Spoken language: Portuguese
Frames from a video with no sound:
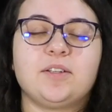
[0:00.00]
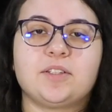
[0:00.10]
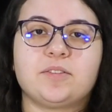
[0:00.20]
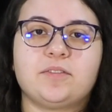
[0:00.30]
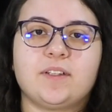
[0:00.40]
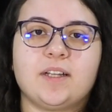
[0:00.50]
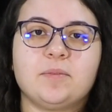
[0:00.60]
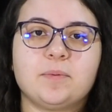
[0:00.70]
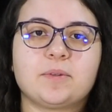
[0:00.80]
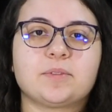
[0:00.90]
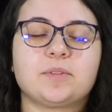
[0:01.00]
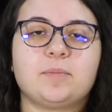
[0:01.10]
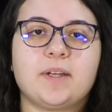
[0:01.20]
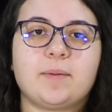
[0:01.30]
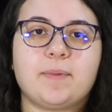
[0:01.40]
E hoje eu vou falar um pouco
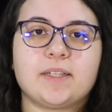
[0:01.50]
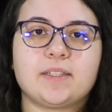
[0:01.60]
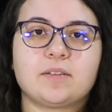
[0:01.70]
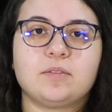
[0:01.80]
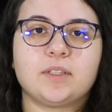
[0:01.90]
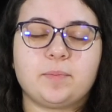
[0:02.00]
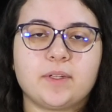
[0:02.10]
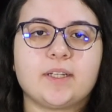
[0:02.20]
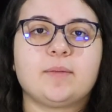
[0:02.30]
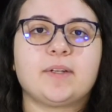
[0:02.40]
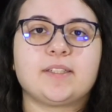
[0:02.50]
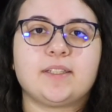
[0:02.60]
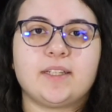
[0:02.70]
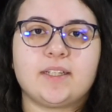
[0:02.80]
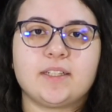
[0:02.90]
sobre a peça contemporânea
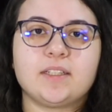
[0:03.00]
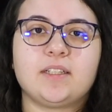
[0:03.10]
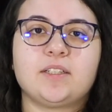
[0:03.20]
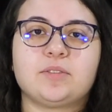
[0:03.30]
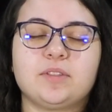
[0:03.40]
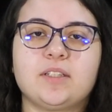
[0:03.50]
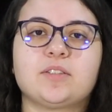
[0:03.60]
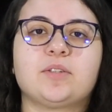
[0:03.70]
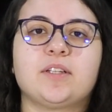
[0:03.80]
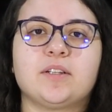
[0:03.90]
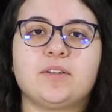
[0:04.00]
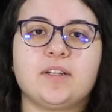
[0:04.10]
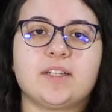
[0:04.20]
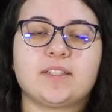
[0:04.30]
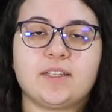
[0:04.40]
brasileira Le de
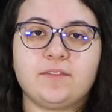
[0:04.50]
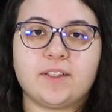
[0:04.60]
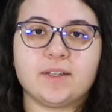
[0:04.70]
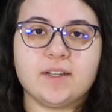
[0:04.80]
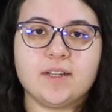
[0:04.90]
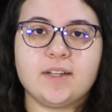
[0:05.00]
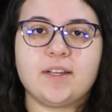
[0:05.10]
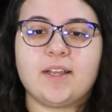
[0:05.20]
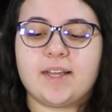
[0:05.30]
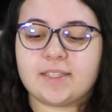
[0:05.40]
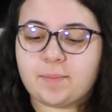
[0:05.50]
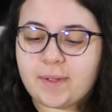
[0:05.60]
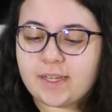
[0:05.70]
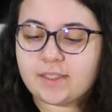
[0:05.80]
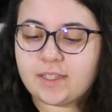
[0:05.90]
Chorriot est arrivé. Essa
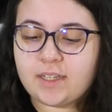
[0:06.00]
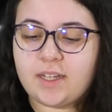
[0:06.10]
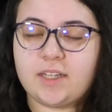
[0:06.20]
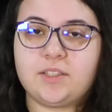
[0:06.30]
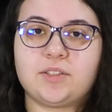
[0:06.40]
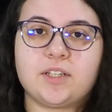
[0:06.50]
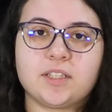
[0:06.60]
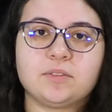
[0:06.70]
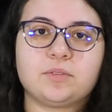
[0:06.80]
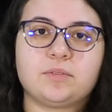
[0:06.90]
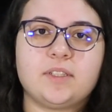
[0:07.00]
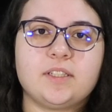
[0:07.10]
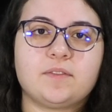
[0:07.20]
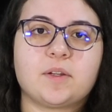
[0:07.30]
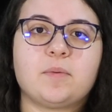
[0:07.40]
peça é de Jorge
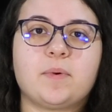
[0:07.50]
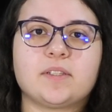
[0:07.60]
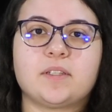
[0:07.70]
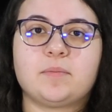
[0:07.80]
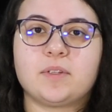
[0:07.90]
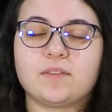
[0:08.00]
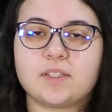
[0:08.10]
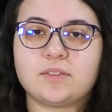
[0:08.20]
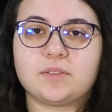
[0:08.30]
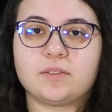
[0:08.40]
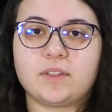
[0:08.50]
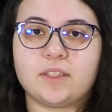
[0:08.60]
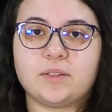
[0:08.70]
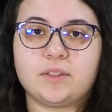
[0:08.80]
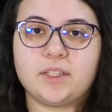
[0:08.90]
Antunes, foi composta em
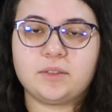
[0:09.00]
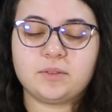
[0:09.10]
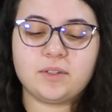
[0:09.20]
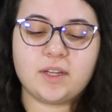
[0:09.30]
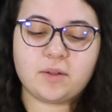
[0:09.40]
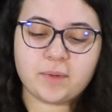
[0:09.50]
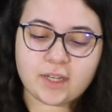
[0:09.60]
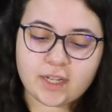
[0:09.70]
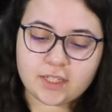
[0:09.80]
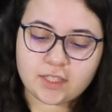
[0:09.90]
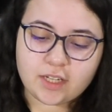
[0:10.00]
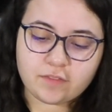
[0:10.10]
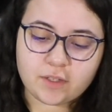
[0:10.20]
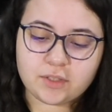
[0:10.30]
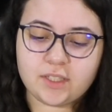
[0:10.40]
1998 em homenagem à
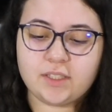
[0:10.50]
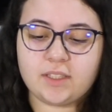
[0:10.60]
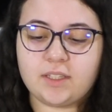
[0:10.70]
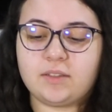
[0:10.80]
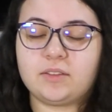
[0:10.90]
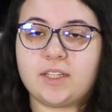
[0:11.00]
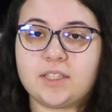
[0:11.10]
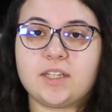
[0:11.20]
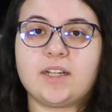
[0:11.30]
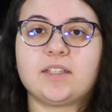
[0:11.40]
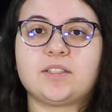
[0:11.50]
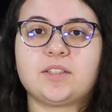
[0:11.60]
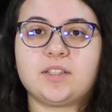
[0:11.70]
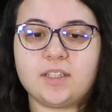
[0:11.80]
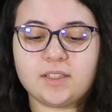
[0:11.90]
flautista Odete
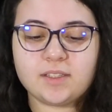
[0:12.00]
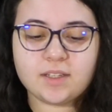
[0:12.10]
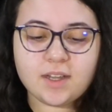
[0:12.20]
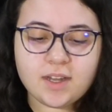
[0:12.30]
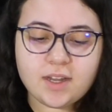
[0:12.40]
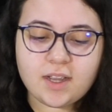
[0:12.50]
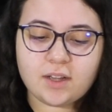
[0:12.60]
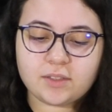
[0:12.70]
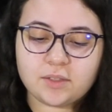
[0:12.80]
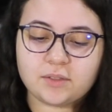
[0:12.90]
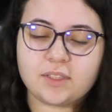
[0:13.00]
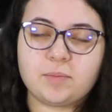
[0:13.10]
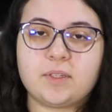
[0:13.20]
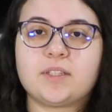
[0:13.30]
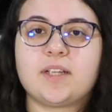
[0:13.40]
Ernest Dias, ao seu
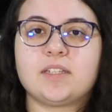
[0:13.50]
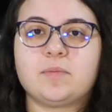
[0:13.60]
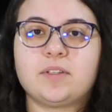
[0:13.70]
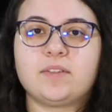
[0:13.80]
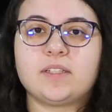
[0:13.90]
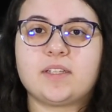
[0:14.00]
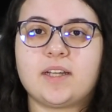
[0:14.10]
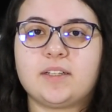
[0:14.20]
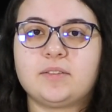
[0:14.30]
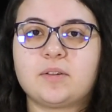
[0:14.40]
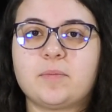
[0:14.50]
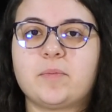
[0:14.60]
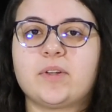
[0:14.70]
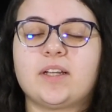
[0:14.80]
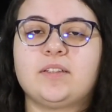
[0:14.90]
70 aniversário,
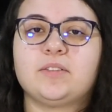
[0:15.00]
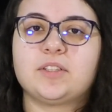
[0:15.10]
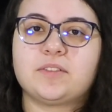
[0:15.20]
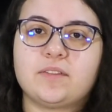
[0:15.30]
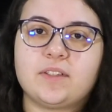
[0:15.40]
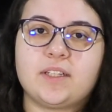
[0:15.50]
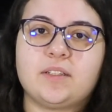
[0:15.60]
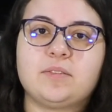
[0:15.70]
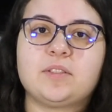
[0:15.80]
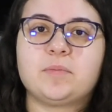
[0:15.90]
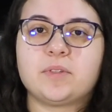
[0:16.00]
comemorado em 2 de fevereiro de